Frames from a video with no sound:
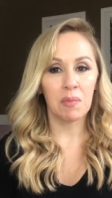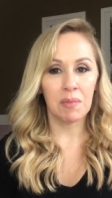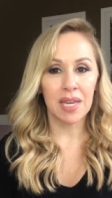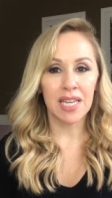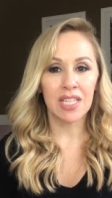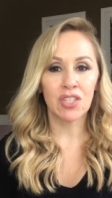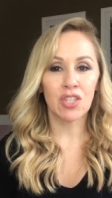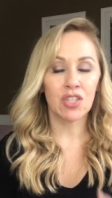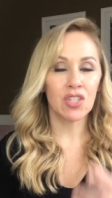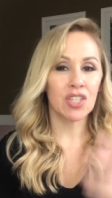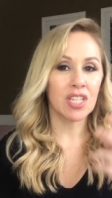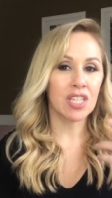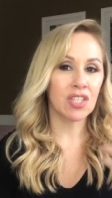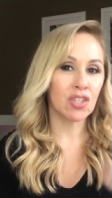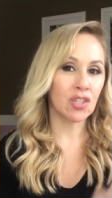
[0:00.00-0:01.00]
mente
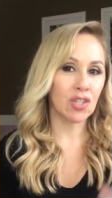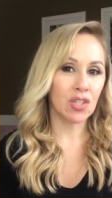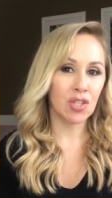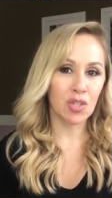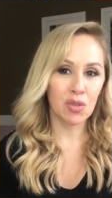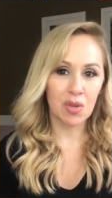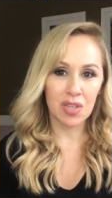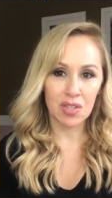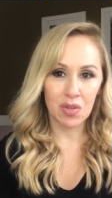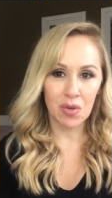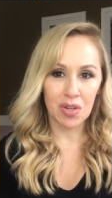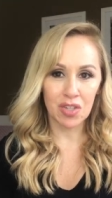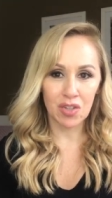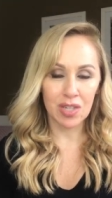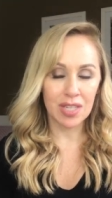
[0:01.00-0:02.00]
diante de
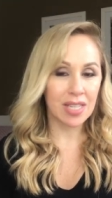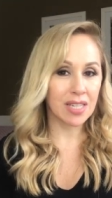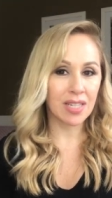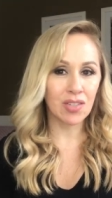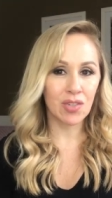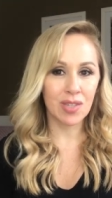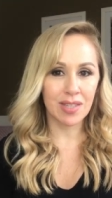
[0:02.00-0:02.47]
situações de grande